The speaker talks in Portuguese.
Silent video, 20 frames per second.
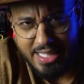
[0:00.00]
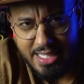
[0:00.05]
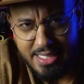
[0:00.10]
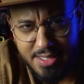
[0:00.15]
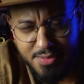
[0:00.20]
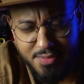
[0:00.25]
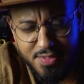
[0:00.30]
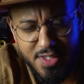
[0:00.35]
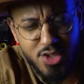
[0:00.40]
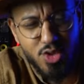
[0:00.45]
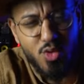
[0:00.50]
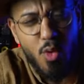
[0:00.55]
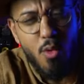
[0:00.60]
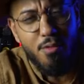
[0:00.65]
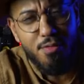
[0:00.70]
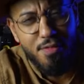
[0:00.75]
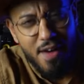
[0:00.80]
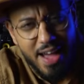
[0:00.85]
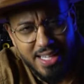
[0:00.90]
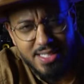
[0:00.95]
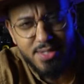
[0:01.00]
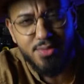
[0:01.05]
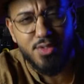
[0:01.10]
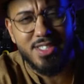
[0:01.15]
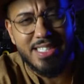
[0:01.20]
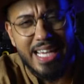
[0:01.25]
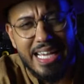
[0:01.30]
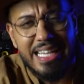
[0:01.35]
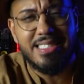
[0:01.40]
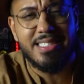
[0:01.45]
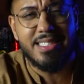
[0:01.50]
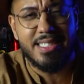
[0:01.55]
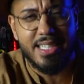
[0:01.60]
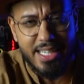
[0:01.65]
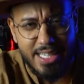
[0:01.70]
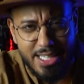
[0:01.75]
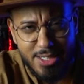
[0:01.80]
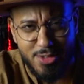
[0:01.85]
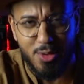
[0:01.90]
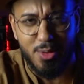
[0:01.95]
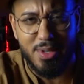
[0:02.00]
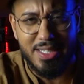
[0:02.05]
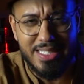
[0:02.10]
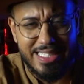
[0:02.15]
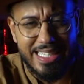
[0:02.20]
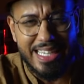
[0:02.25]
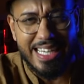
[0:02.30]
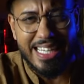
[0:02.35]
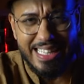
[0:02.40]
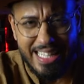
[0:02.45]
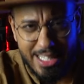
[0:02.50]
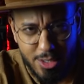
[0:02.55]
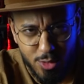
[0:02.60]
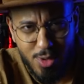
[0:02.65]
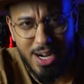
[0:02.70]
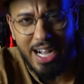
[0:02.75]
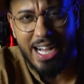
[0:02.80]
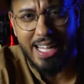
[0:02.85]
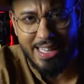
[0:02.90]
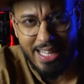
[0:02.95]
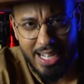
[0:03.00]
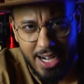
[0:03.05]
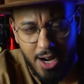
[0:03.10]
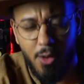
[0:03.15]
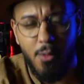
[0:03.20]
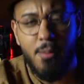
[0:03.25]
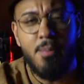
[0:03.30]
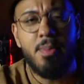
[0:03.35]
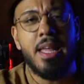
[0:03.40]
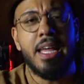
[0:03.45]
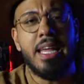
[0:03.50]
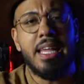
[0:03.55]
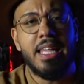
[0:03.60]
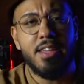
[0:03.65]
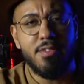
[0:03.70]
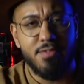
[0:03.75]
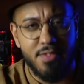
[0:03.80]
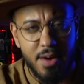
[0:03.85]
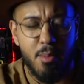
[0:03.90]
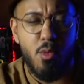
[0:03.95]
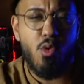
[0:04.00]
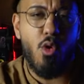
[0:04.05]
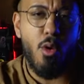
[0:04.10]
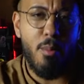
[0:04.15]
nesse vídeo, confere se você é inscrito ou inscrita no canal e vamos